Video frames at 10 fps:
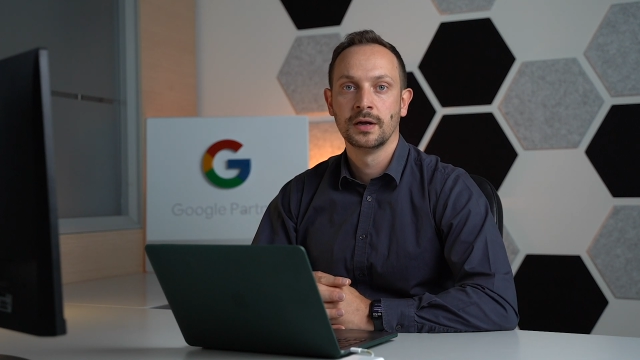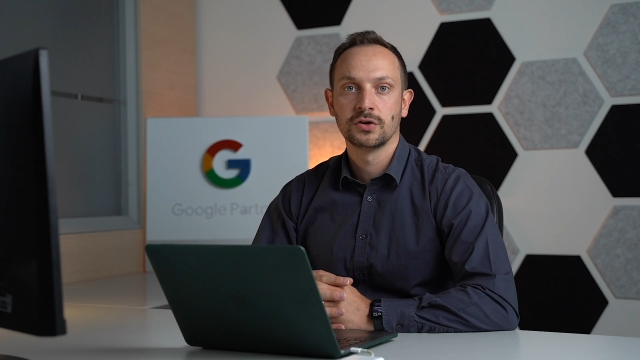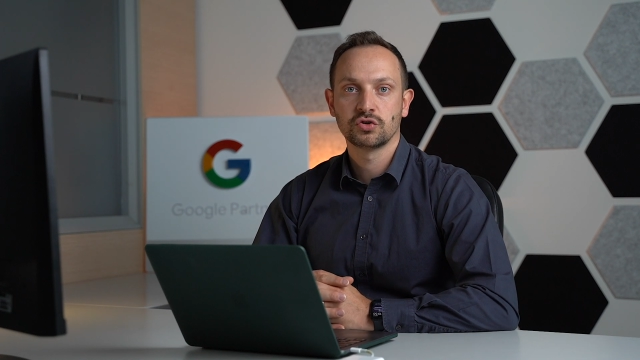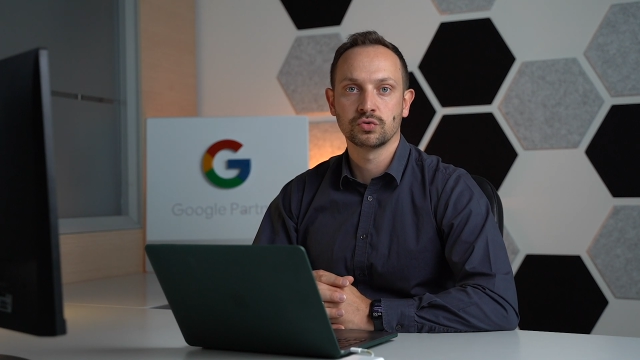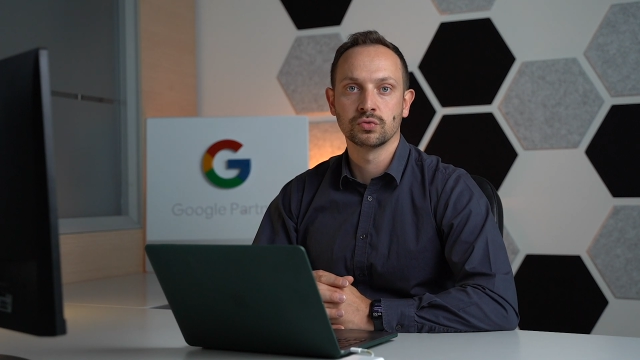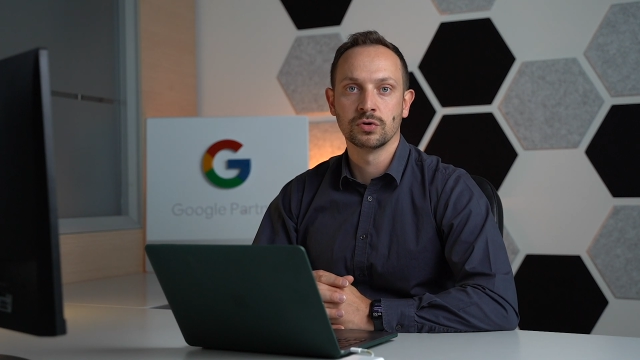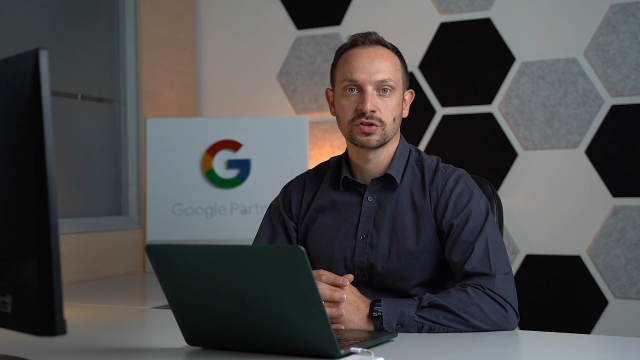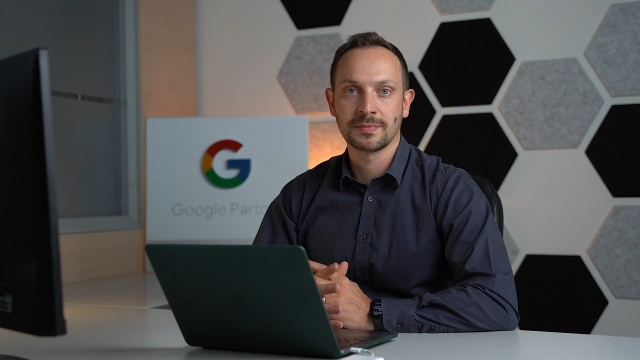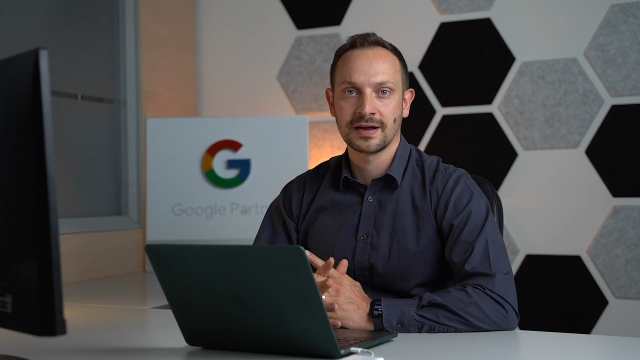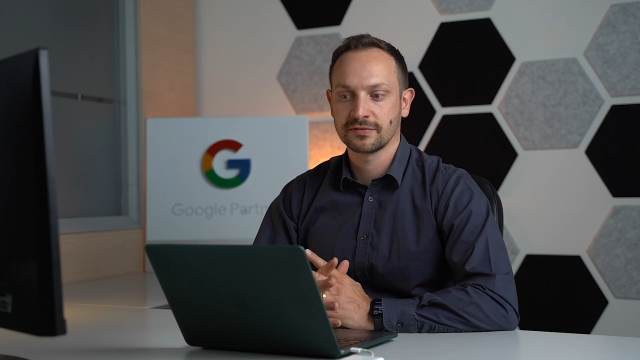sullo
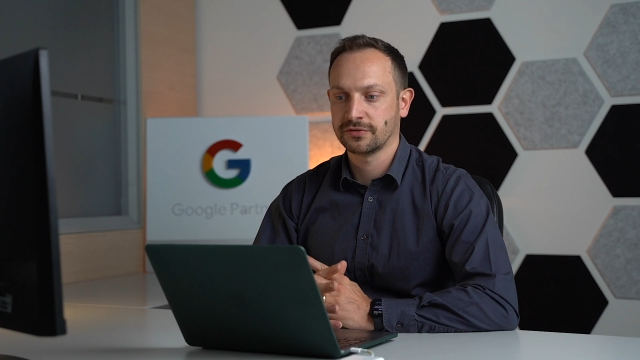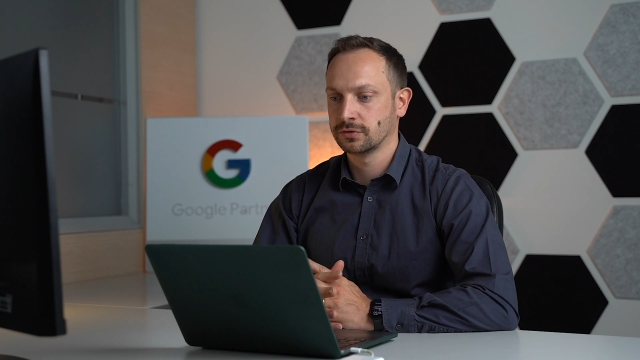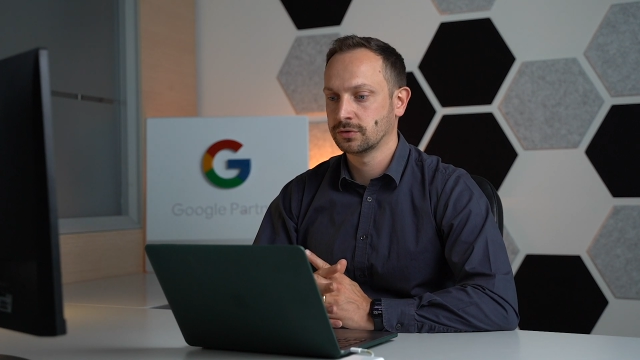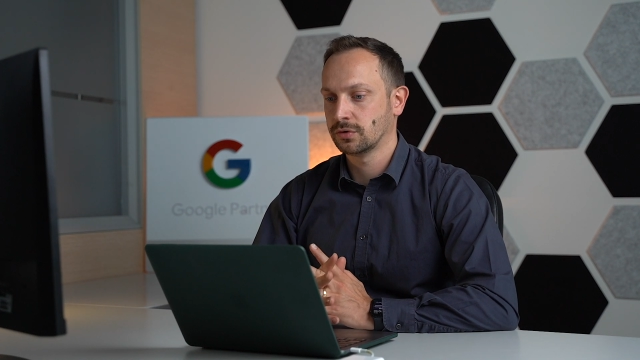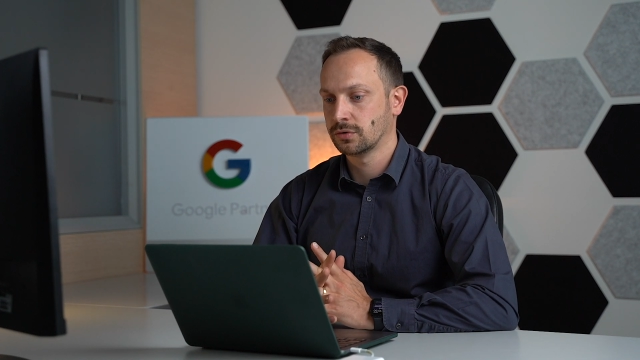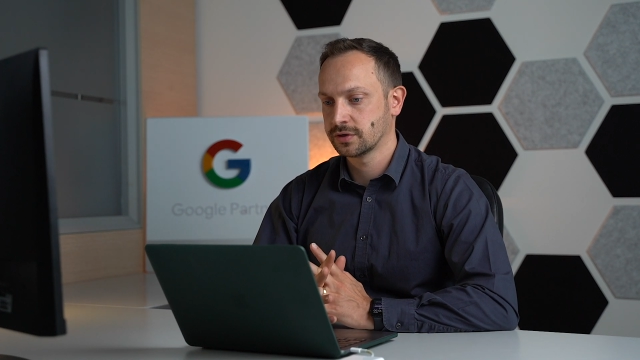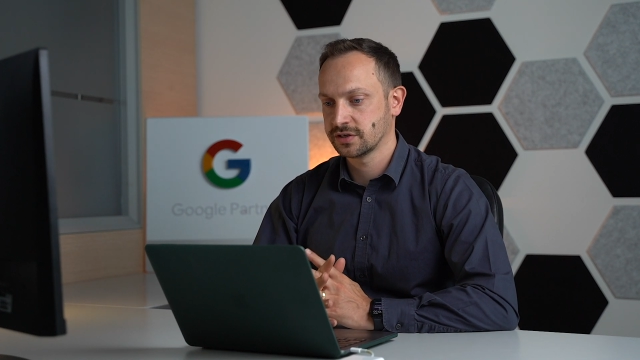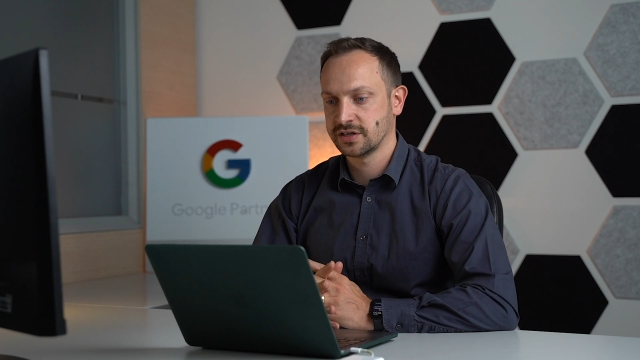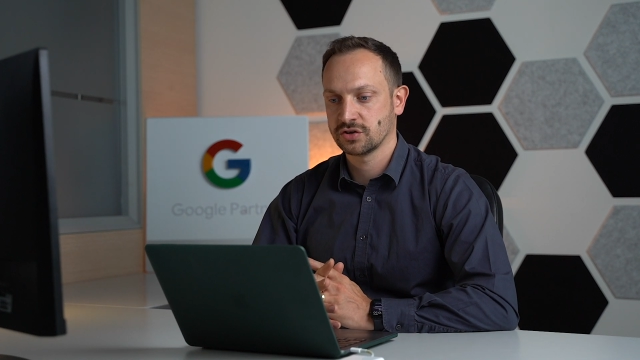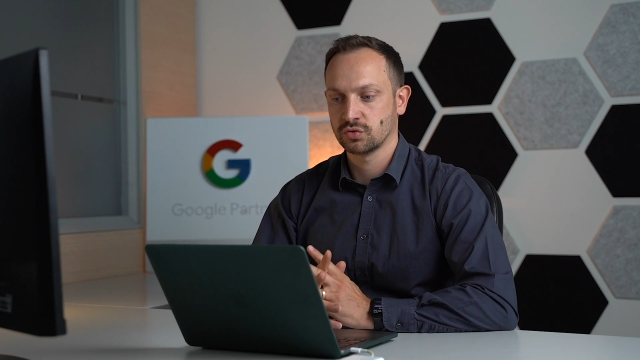smartphone o che
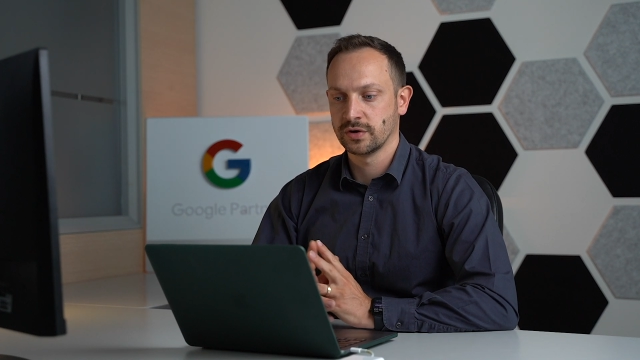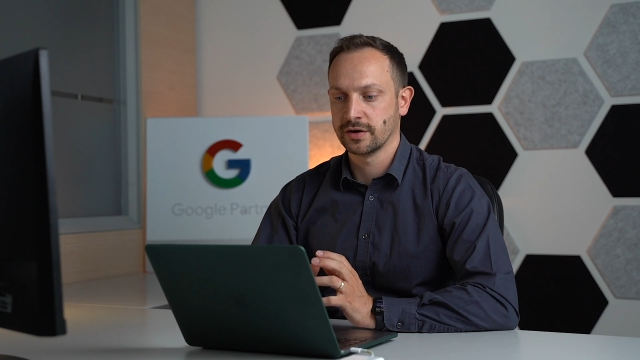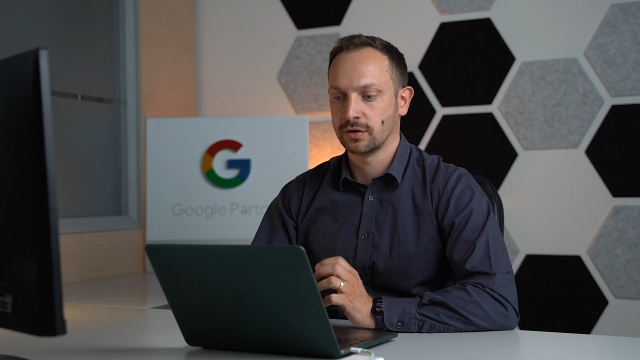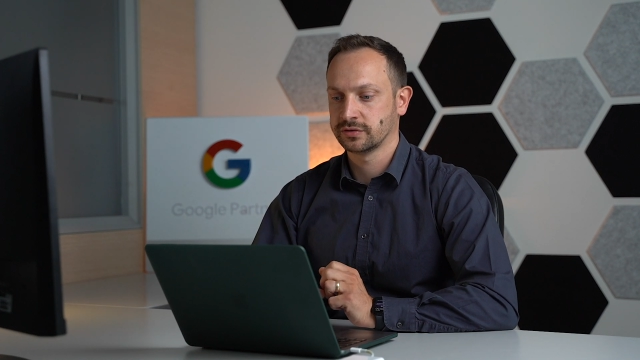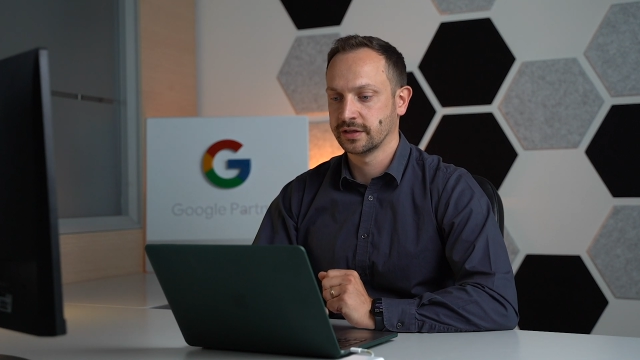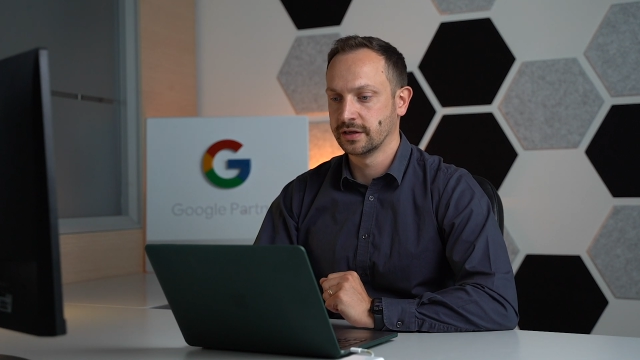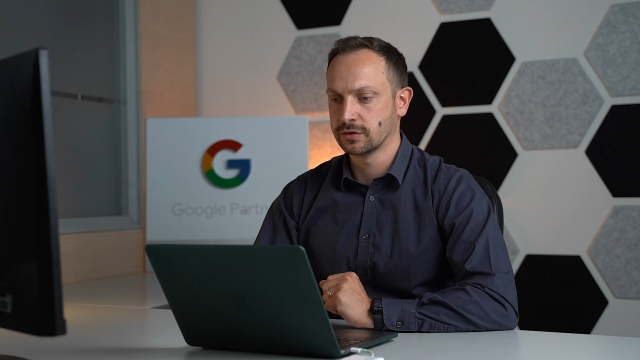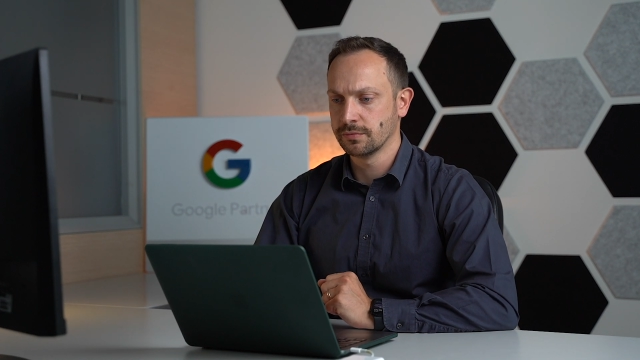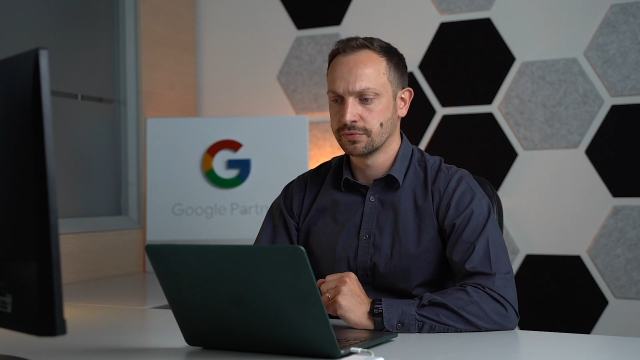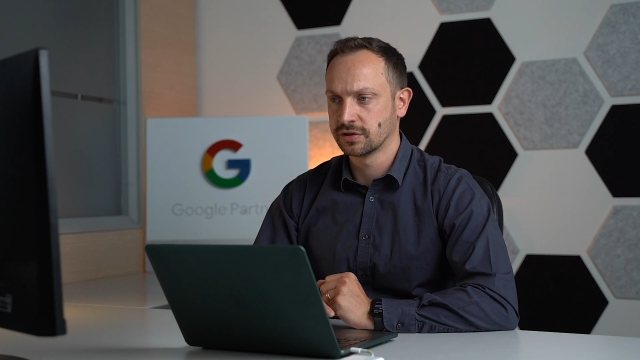sia sulle note del
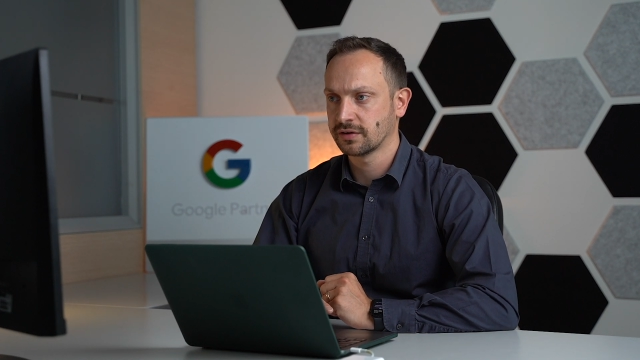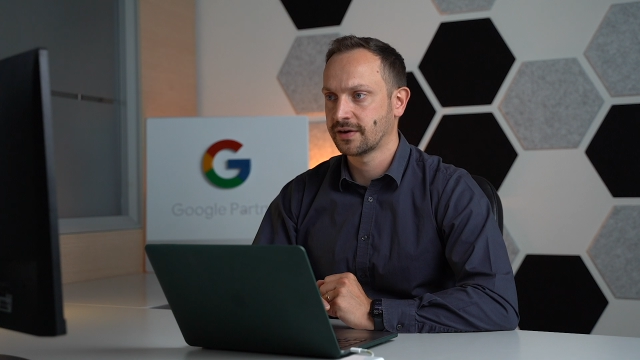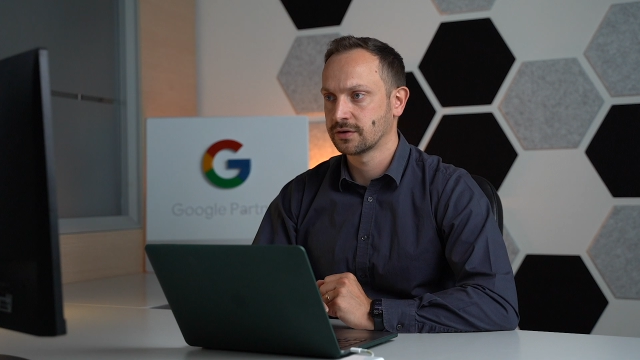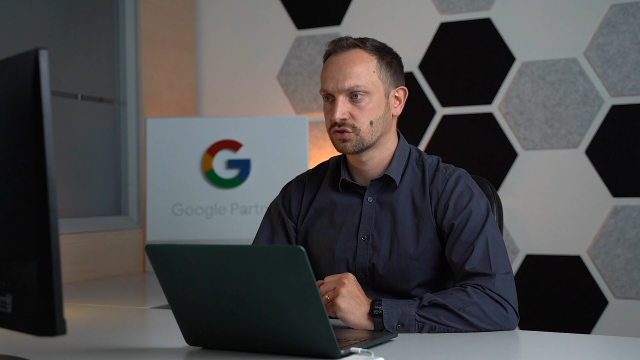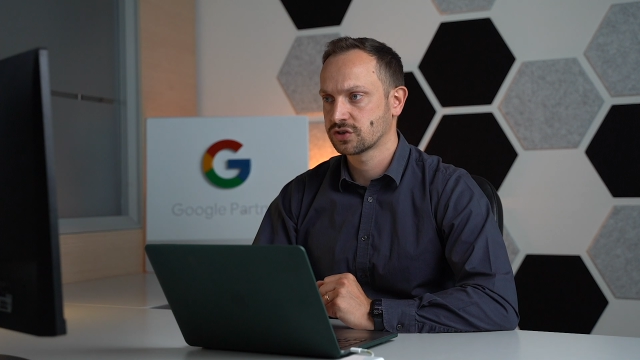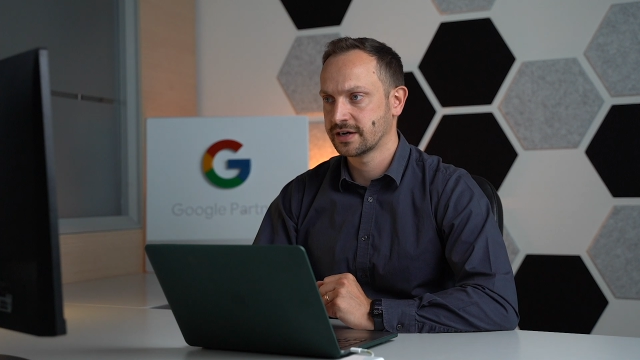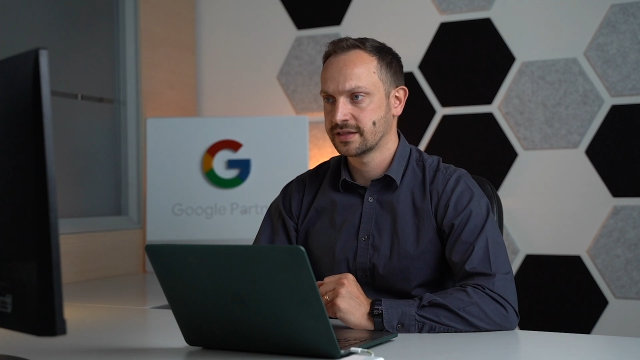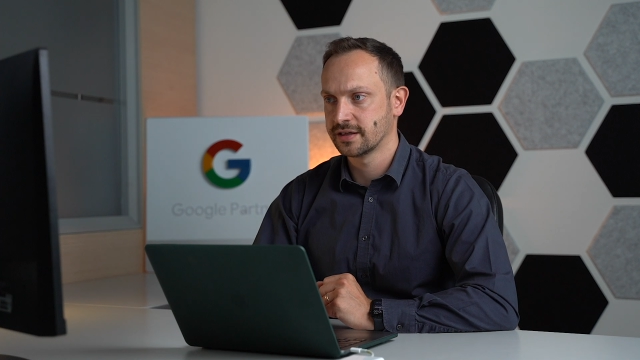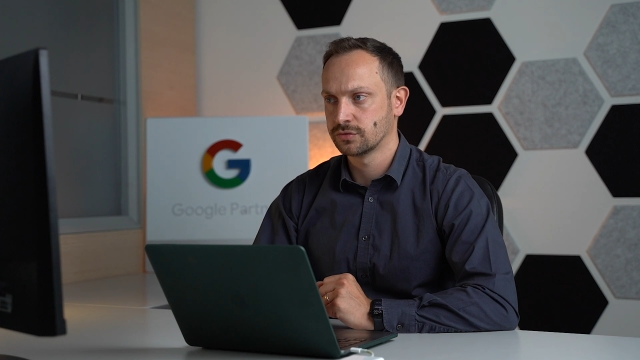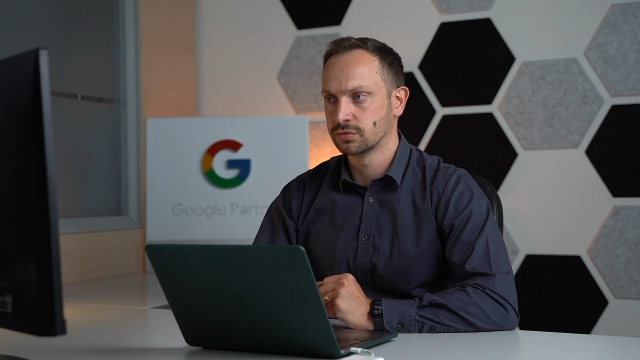computer, vanno
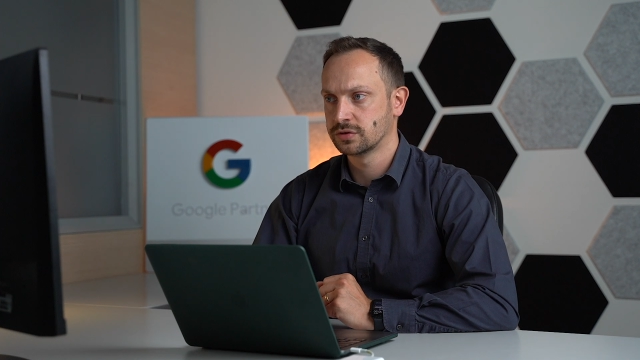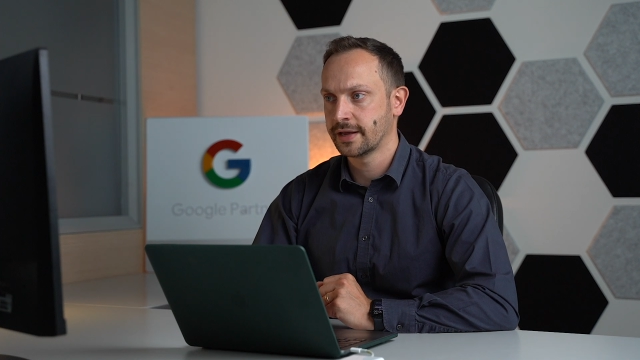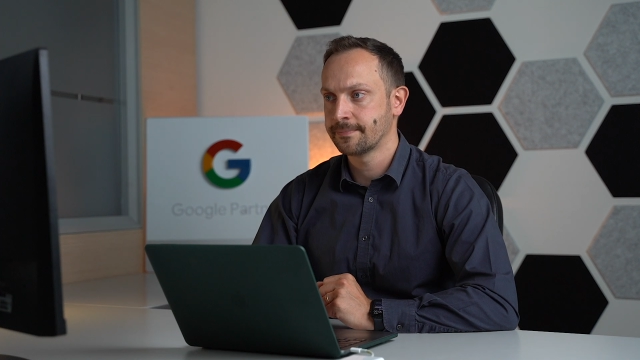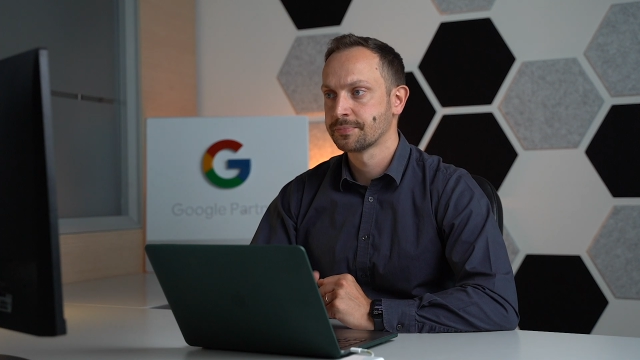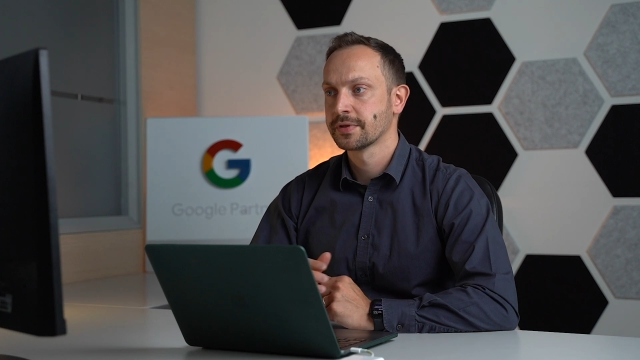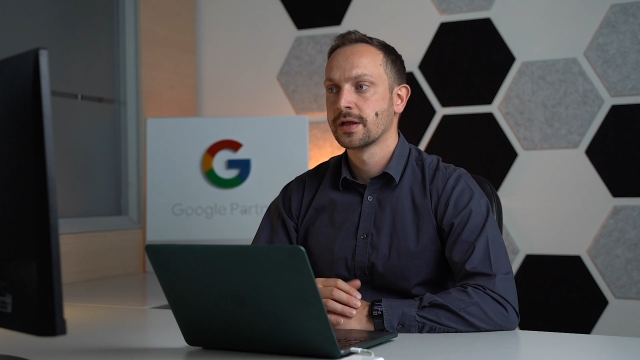scritte tutte,